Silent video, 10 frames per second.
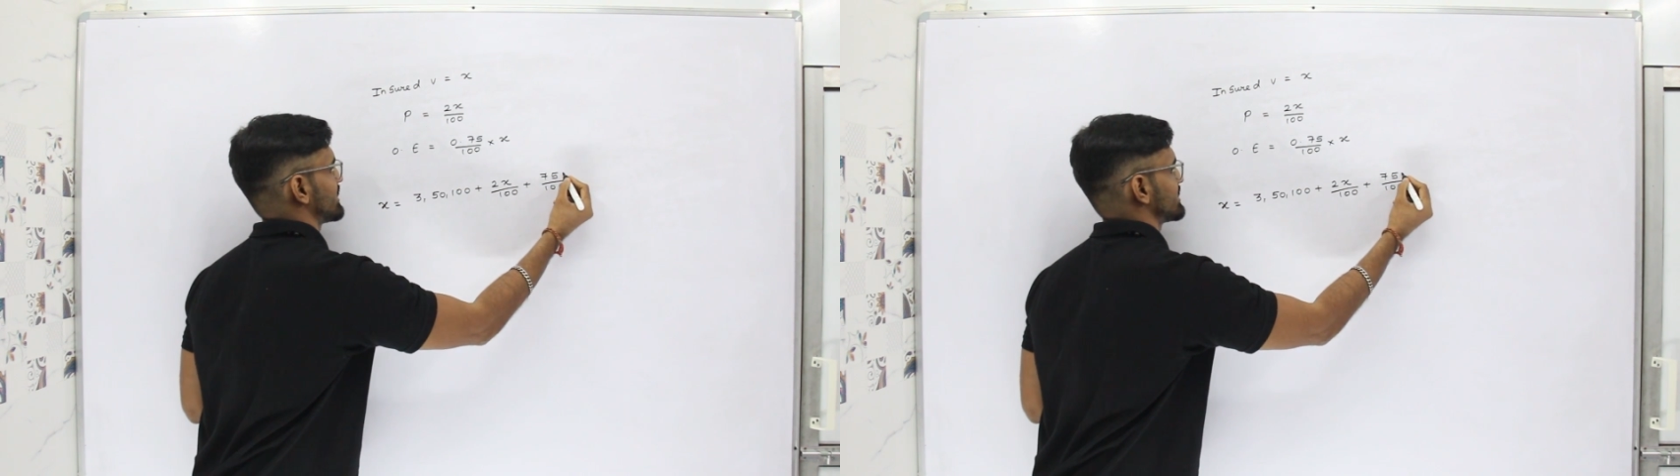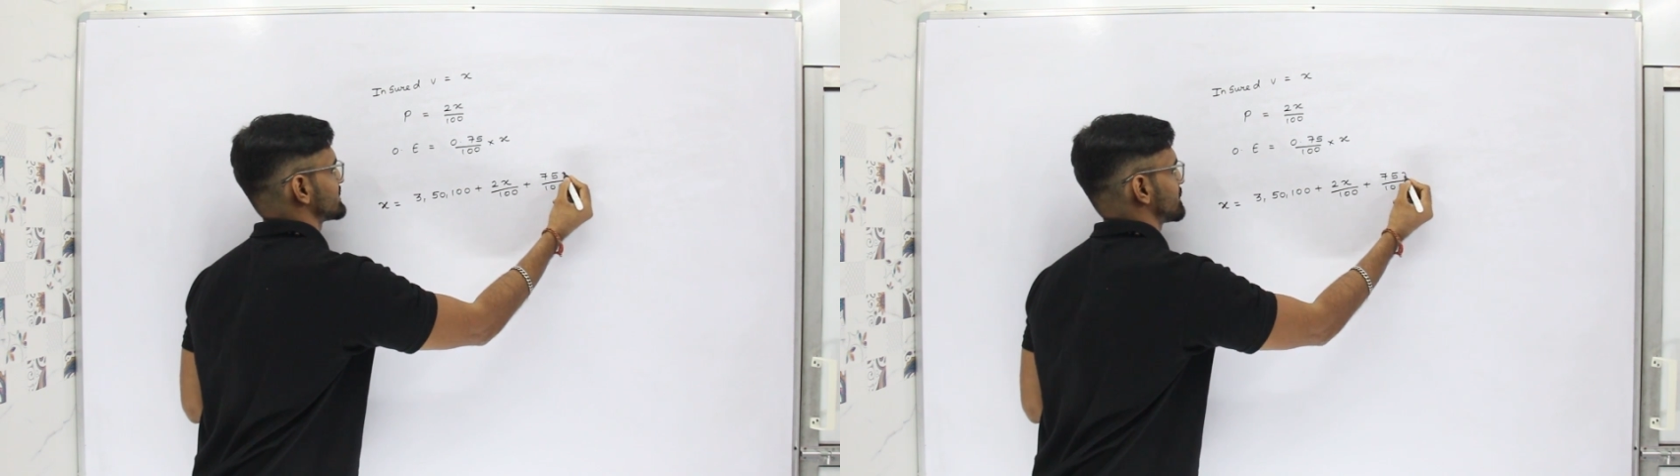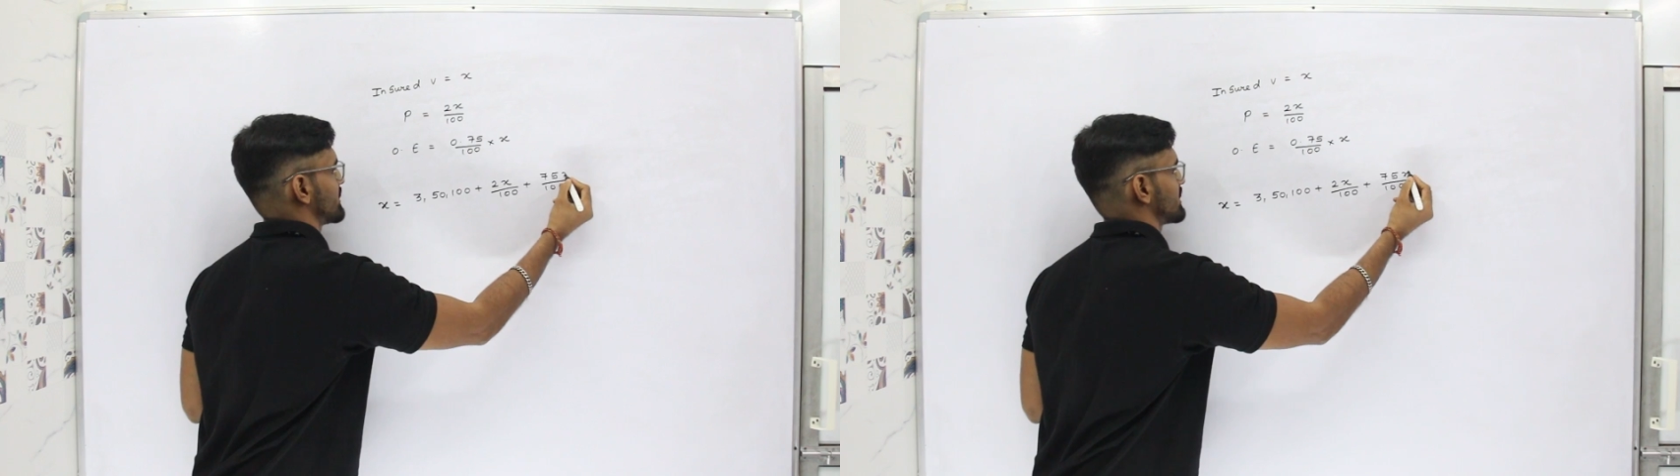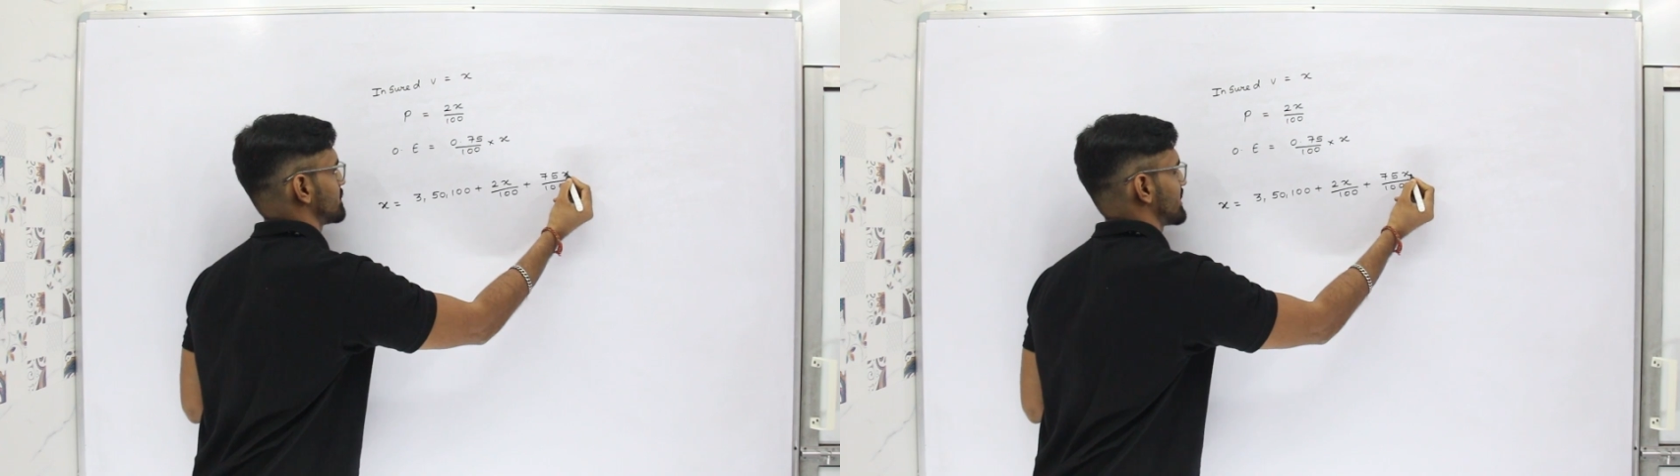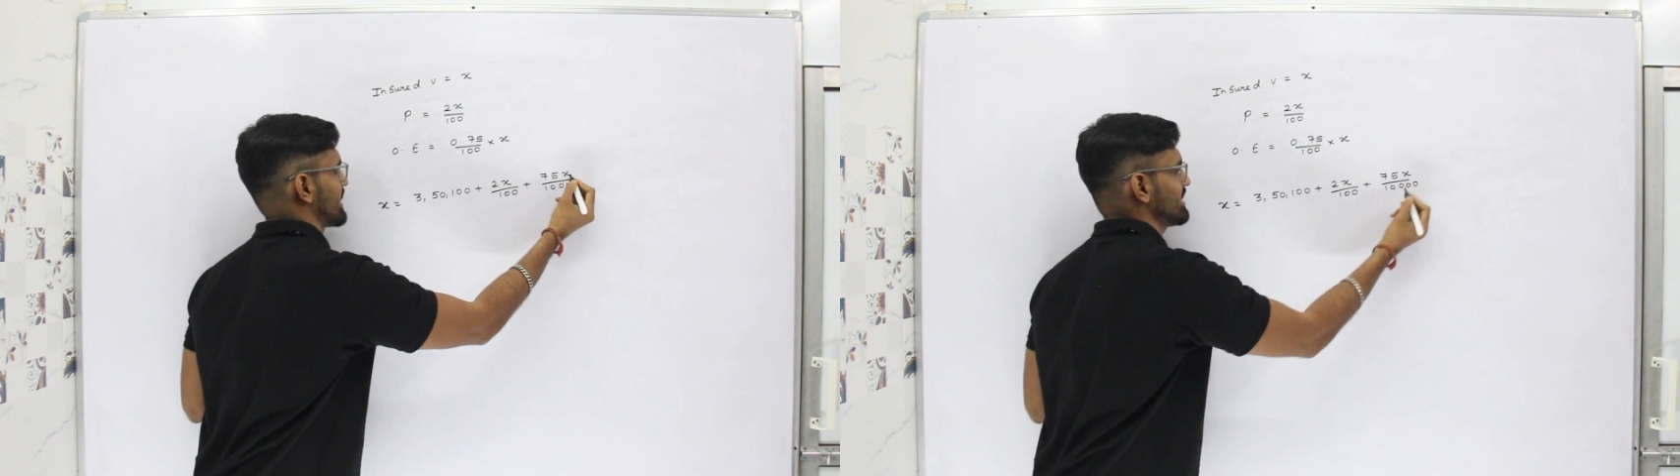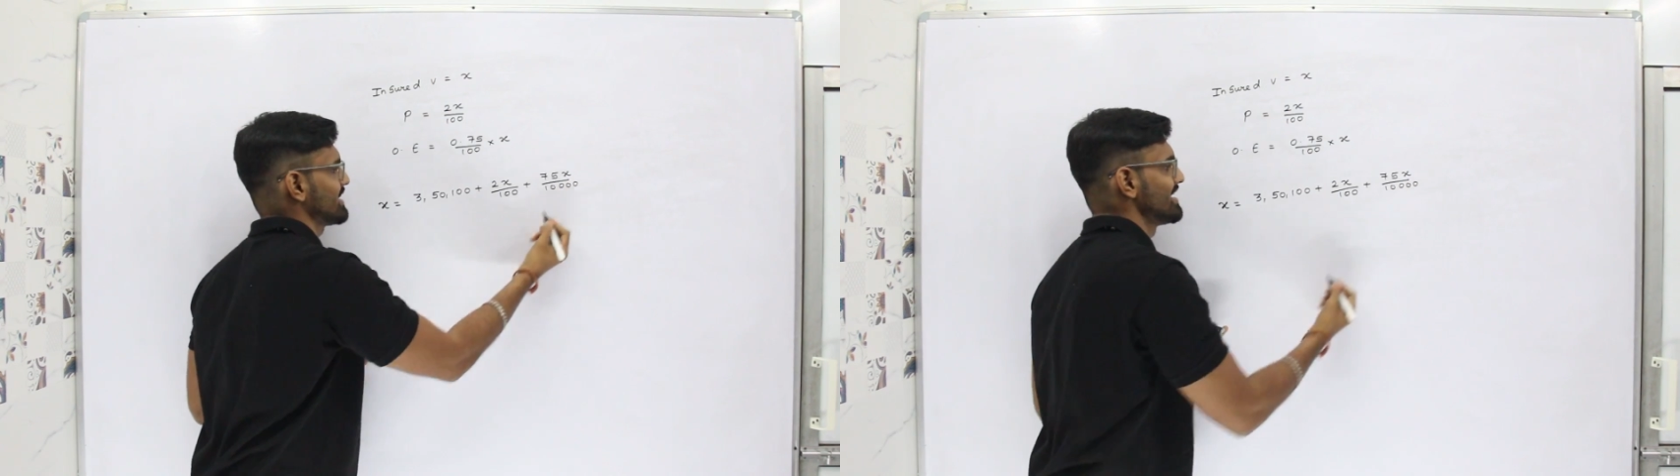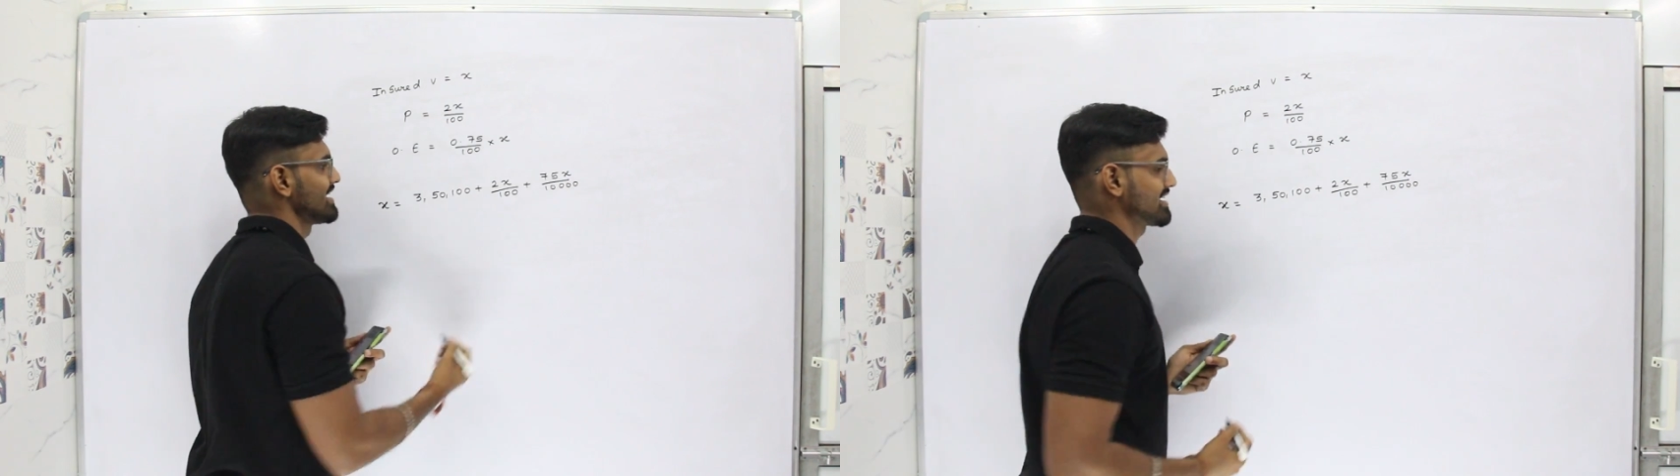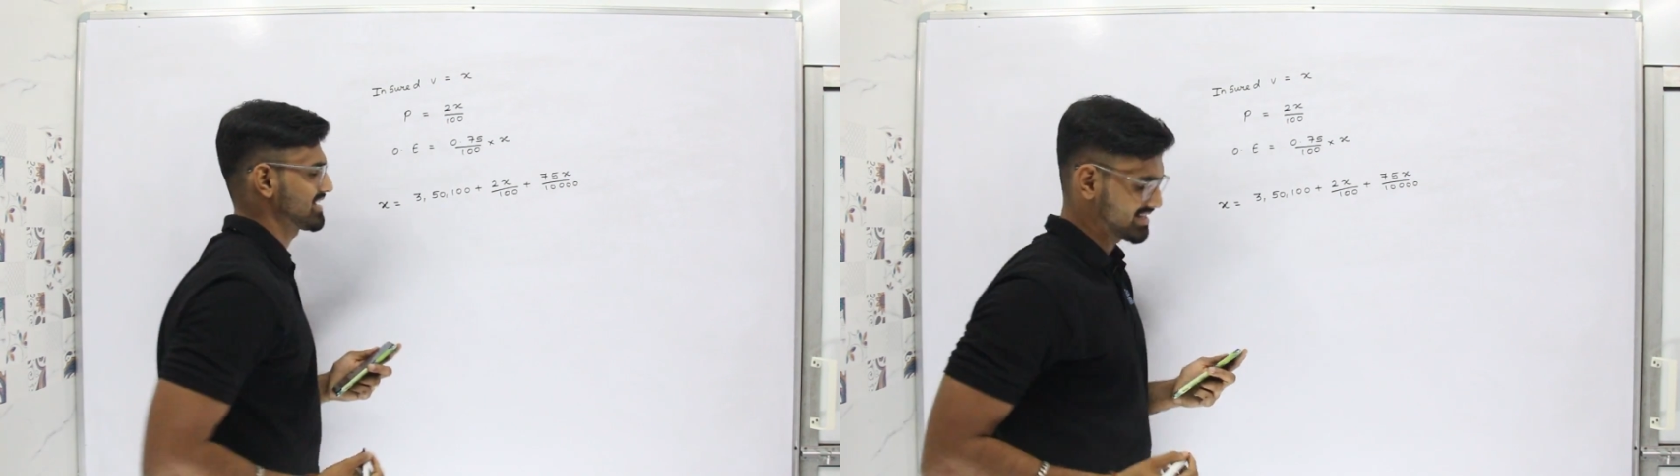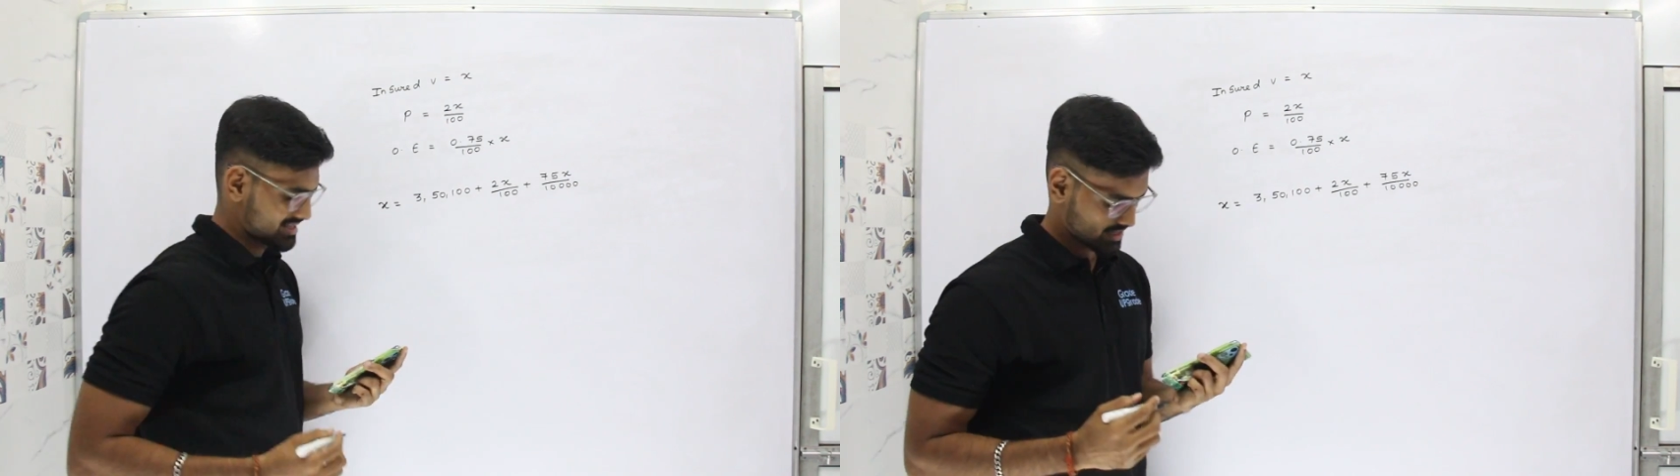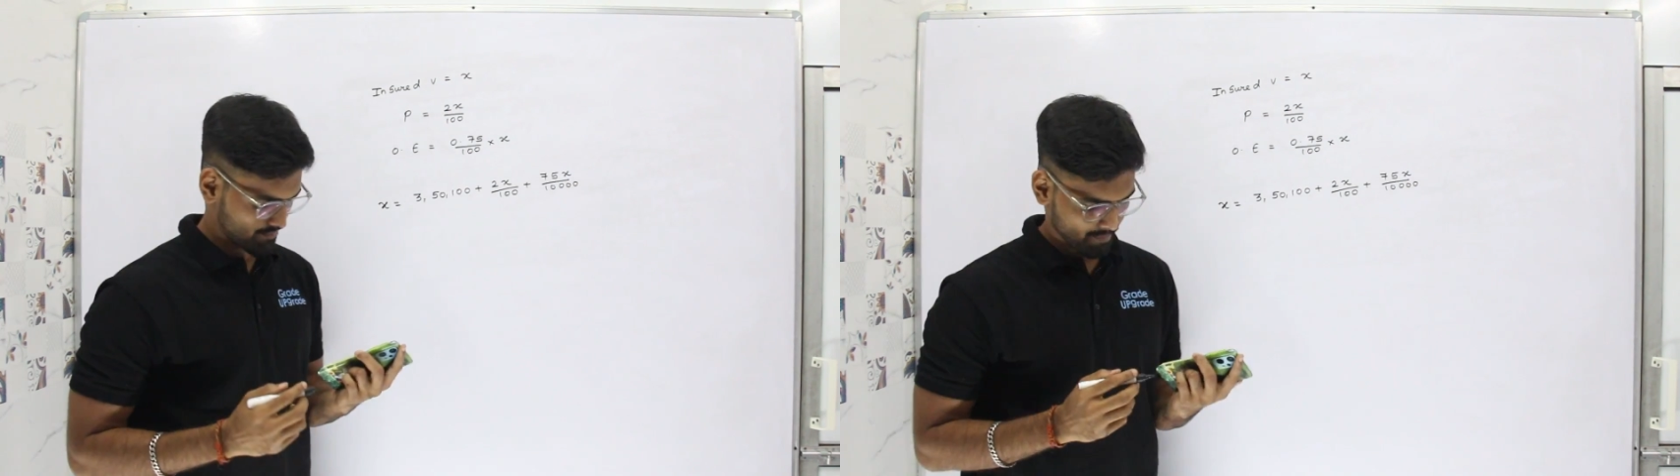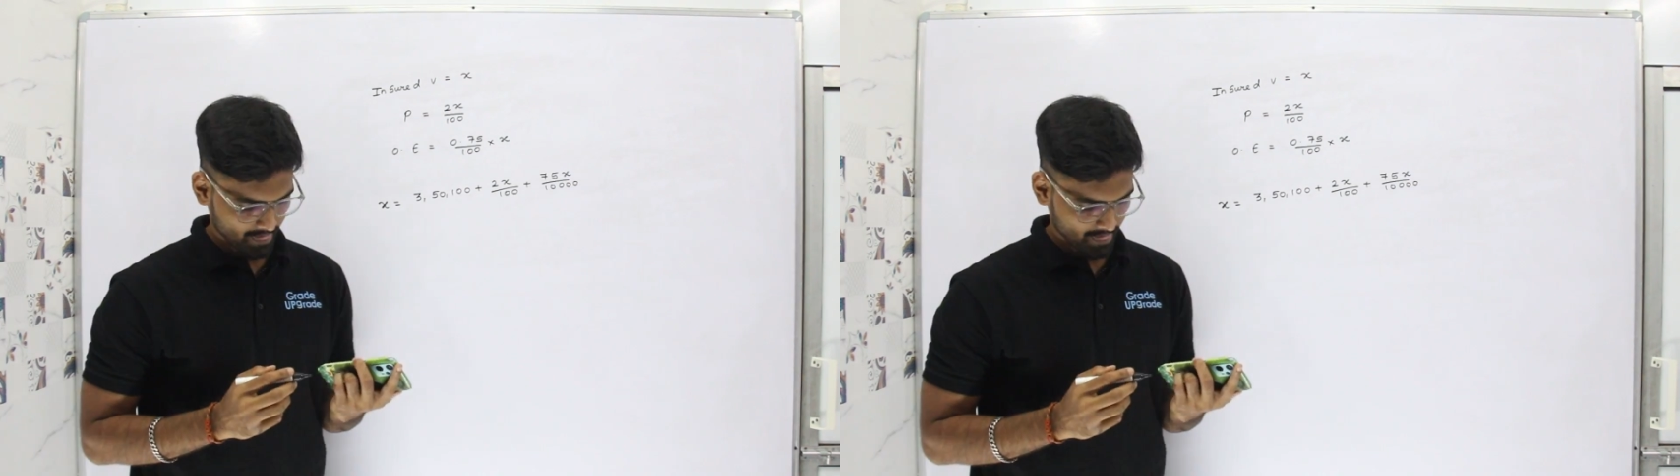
हंड्रेड से मल्टीप्लाई कर दिया